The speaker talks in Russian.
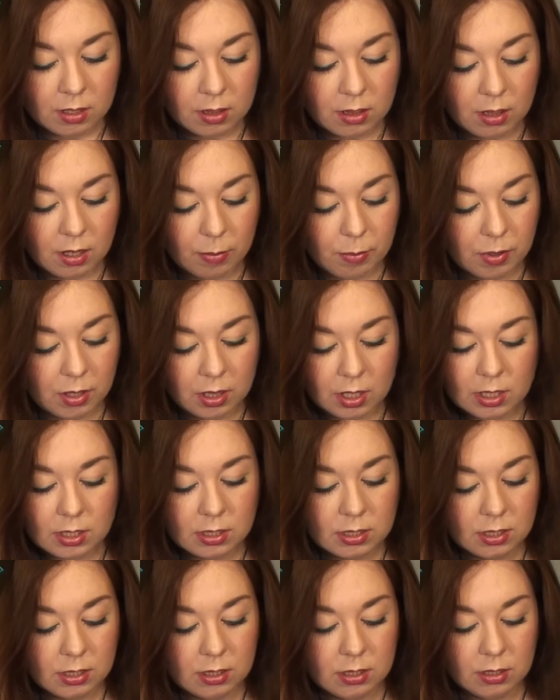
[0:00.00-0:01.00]
для
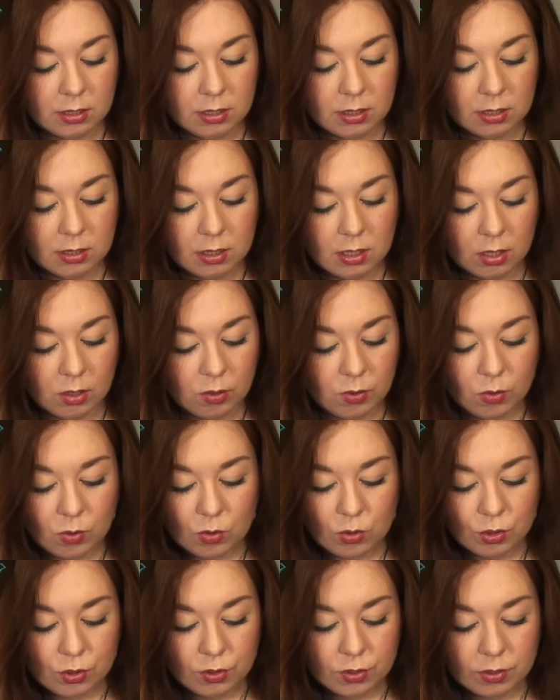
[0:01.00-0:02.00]
баланса та-та-та
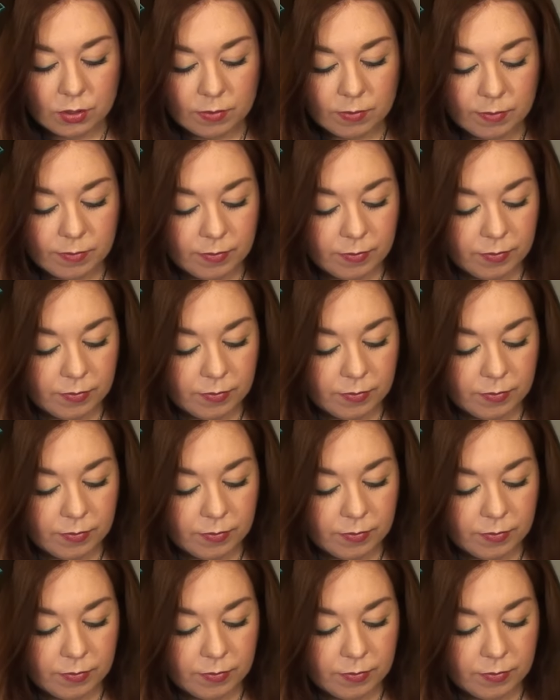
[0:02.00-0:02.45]
кожи.